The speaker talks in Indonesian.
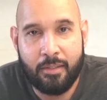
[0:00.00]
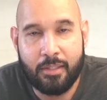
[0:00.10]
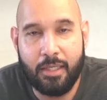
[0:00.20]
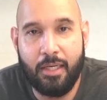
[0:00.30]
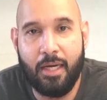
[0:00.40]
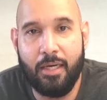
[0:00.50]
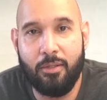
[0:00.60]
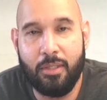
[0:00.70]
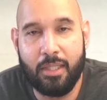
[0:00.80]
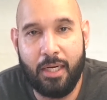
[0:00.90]
Sehingga
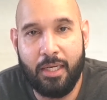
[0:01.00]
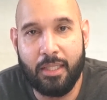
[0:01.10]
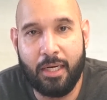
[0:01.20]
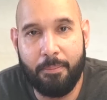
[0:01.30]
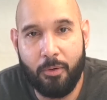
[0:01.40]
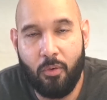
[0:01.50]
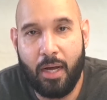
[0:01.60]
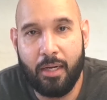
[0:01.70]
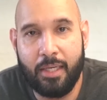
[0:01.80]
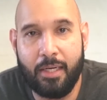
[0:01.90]
itu kita lihat ada
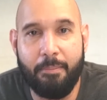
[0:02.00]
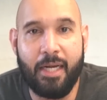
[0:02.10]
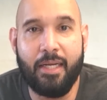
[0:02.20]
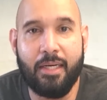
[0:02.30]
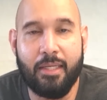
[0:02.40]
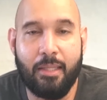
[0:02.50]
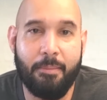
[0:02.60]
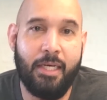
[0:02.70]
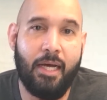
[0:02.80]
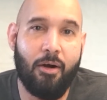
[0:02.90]
peluang dari Pereira,
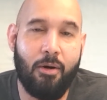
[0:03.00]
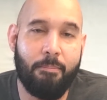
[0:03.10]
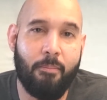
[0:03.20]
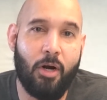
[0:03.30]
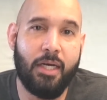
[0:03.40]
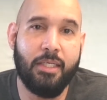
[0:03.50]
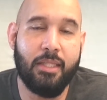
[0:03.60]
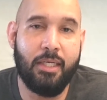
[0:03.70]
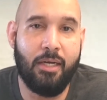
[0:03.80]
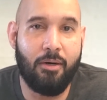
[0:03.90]
tapi dia lob
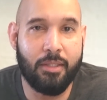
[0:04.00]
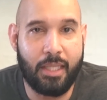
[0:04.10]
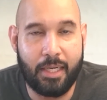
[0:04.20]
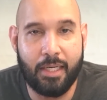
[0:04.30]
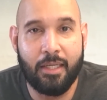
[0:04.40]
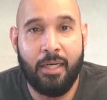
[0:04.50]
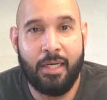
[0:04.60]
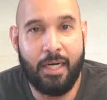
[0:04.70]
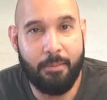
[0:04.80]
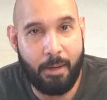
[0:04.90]
bolanya tidak on target.
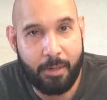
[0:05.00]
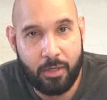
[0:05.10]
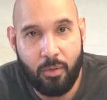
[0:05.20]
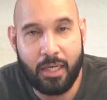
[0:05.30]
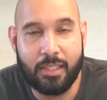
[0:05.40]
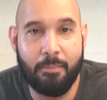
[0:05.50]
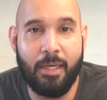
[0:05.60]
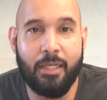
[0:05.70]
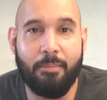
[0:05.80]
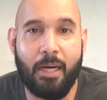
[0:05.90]
Dan di babak kedua saya
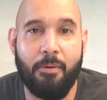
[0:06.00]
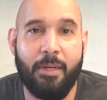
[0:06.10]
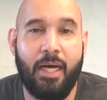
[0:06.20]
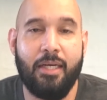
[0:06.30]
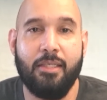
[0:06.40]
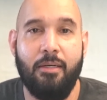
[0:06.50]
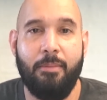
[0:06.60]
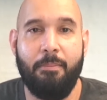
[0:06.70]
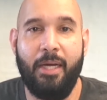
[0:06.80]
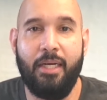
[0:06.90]
melihat para pemain Arsenal
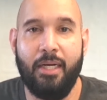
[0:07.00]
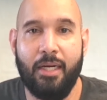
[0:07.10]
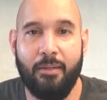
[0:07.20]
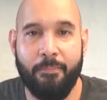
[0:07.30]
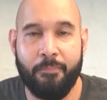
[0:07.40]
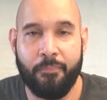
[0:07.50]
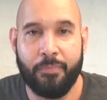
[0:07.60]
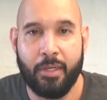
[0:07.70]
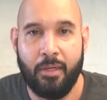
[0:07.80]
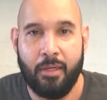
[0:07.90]
bermain dengan
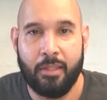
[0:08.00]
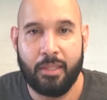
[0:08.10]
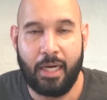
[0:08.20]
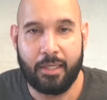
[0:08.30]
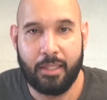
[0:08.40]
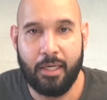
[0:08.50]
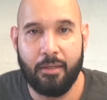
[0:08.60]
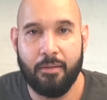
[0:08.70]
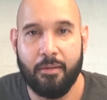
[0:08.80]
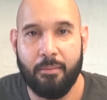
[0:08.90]

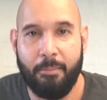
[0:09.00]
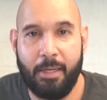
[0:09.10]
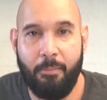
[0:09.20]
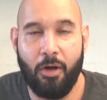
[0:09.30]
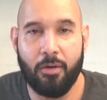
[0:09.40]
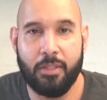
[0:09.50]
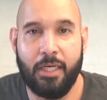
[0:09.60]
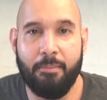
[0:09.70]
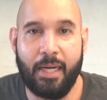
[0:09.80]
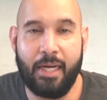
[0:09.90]
taktik mid block.
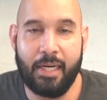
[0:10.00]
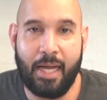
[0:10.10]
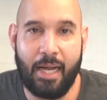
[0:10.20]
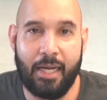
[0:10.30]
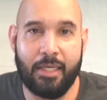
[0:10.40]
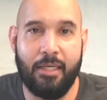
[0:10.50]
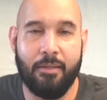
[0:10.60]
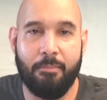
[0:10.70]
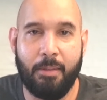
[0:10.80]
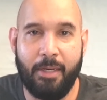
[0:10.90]
Jadi mereka nggak lagi
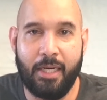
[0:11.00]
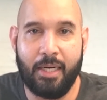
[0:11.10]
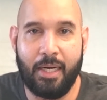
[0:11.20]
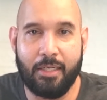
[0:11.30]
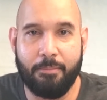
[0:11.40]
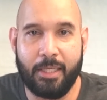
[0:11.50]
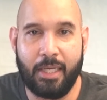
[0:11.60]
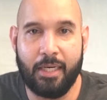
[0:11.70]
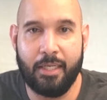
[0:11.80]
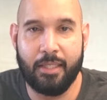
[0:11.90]
bermain dengan garis
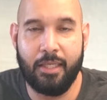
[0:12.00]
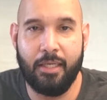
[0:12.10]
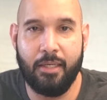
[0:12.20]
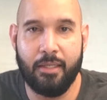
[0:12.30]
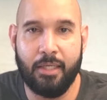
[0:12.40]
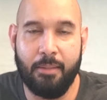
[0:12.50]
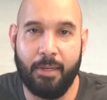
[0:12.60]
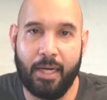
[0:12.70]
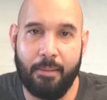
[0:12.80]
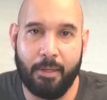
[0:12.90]
pertahanan yang tinggi. Jadi
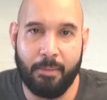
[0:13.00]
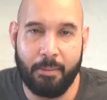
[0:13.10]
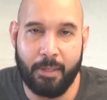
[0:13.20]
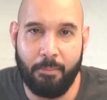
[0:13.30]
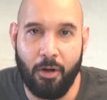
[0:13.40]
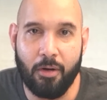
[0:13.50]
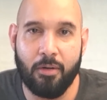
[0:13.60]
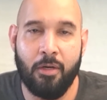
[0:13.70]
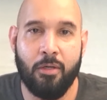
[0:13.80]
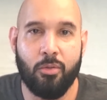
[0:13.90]
mereka bermain mid
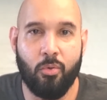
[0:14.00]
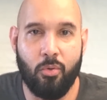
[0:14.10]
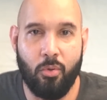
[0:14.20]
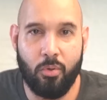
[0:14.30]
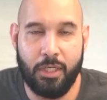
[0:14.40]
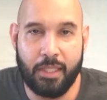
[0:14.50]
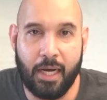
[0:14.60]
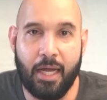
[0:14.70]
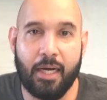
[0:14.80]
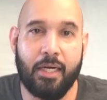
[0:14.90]
block, tunggu dulu di
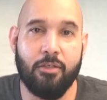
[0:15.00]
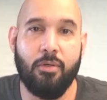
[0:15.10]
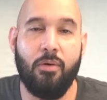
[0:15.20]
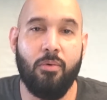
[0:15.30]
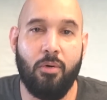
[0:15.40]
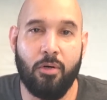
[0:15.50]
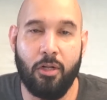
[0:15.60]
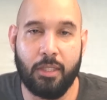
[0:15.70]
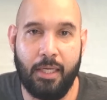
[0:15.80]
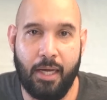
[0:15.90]
tengah, kan sudah unggul
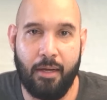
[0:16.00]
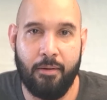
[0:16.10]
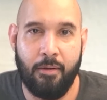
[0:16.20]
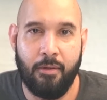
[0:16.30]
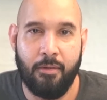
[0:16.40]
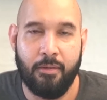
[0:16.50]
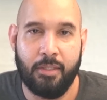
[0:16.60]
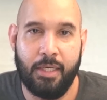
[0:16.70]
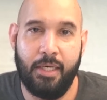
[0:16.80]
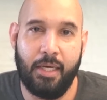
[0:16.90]
0-3
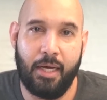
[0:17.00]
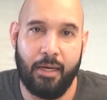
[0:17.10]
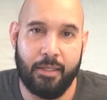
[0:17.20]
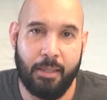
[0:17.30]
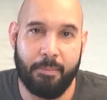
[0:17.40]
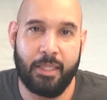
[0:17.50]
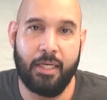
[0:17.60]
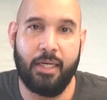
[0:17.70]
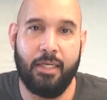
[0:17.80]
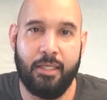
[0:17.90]
jadi ya yang
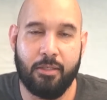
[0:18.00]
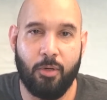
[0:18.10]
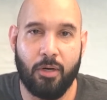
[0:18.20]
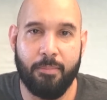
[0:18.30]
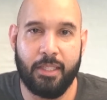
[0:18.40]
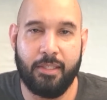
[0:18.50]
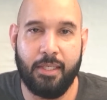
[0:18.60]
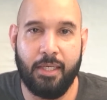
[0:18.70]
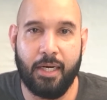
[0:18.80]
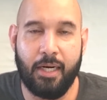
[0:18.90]
penting kan di sebuah
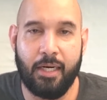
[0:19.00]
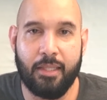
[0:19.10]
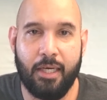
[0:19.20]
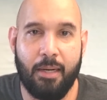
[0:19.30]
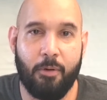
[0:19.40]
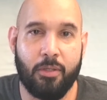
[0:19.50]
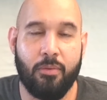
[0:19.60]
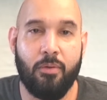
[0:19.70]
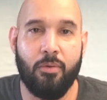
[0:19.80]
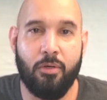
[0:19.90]
kompetisi ini kan adalah tiga poin
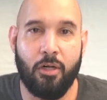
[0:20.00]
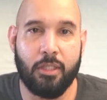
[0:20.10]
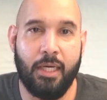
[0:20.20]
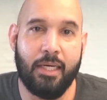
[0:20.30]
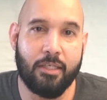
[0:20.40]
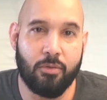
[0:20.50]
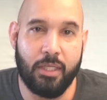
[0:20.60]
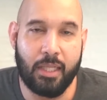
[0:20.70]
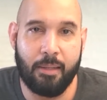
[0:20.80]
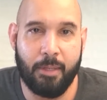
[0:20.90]
udah unggul 0-3 ya
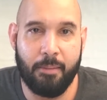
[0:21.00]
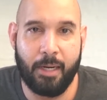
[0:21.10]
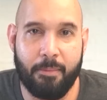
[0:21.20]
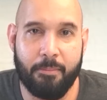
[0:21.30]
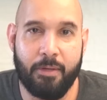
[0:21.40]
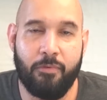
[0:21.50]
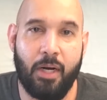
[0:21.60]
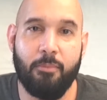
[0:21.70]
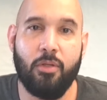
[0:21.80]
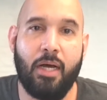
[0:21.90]
sulit lah bagi pemain
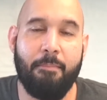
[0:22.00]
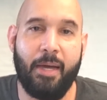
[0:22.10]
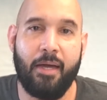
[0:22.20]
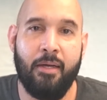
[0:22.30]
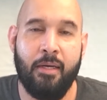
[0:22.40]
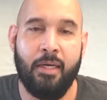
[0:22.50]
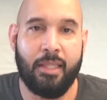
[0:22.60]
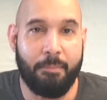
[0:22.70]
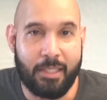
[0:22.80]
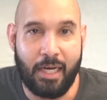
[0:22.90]
Fulham untuk comeback.
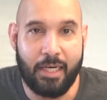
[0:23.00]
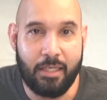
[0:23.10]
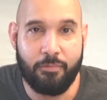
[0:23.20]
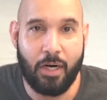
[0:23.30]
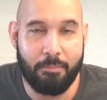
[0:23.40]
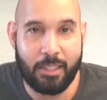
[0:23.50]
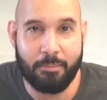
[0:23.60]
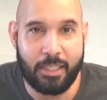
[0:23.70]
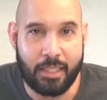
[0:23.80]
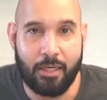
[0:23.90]
Tapi seandainya Fulham bisa
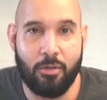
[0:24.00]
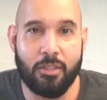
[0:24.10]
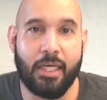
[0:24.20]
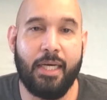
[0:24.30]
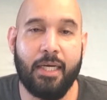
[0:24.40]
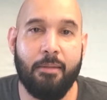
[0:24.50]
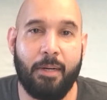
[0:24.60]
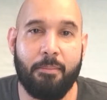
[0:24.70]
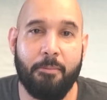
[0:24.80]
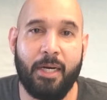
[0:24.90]
mencetak gol, saya yakin
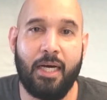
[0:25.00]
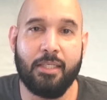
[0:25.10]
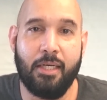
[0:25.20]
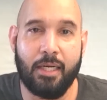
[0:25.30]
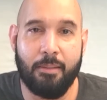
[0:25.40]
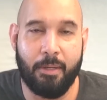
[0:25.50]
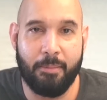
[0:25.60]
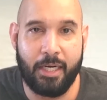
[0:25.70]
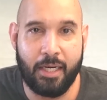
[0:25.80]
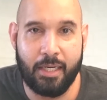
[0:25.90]
para pemain Arsenal akan
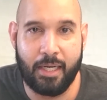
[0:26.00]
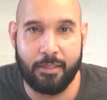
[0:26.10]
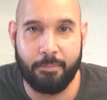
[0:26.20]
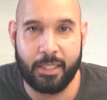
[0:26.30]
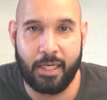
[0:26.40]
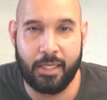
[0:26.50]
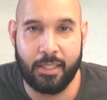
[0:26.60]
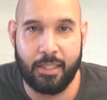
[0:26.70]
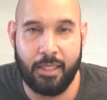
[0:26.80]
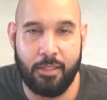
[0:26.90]
bermain dengan garis pertahanan
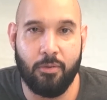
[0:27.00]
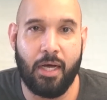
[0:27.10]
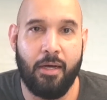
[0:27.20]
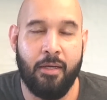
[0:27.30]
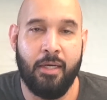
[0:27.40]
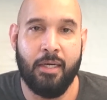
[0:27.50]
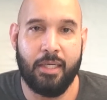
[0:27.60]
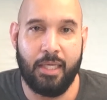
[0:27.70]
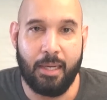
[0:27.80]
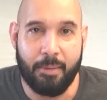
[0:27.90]
yang tinggi juga.
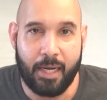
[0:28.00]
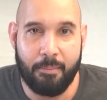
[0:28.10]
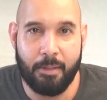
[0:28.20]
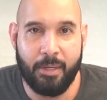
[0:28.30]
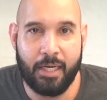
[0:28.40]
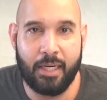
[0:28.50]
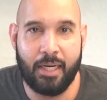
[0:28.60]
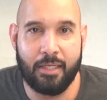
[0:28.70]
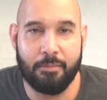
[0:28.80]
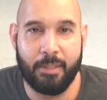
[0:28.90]
Ketika mereka bermain dengan
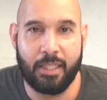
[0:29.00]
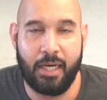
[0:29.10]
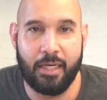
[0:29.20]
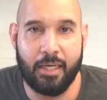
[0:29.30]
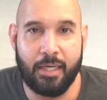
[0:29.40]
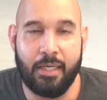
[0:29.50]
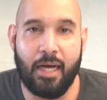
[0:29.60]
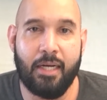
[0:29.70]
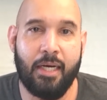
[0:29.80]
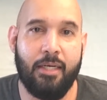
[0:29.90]
garis pertahanan yang
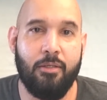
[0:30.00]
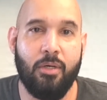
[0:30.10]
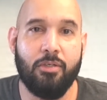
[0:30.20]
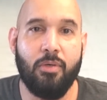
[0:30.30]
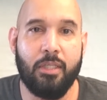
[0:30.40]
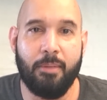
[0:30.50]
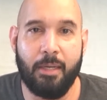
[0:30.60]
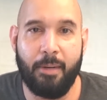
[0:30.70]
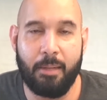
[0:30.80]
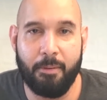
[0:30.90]
rendah, nah ini juga sulit
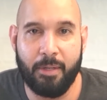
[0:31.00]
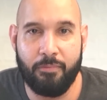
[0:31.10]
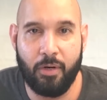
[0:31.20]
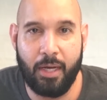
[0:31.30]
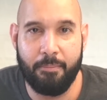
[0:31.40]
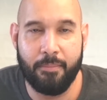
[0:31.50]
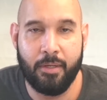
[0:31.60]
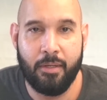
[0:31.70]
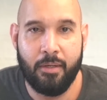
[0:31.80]
bagi para pemain Fulham